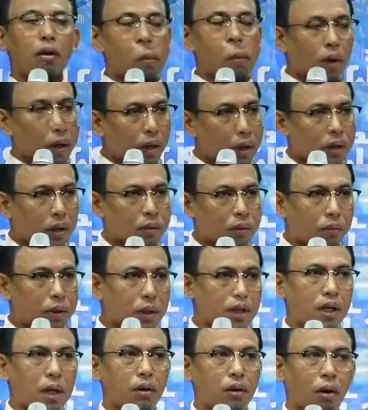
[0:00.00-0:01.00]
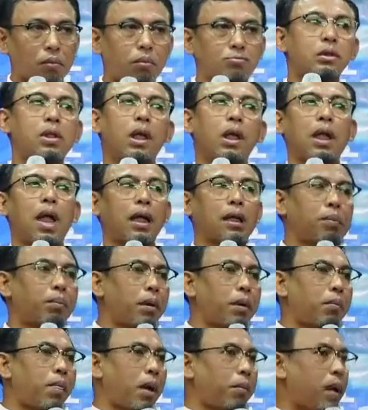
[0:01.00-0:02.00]
อนว่านี่คือวิถีของผู้ศรัทธาจะ
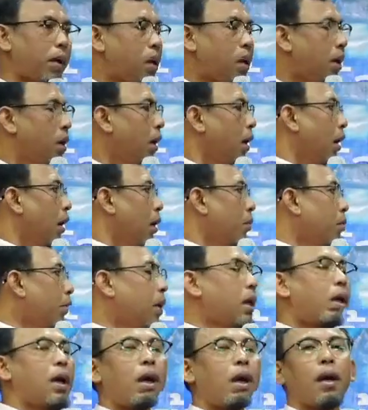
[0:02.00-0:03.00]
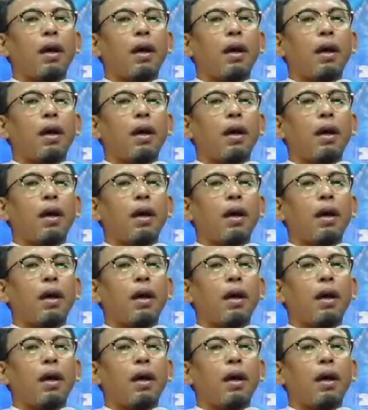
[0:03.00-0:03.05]
เป็นแบบนี้เมื่อ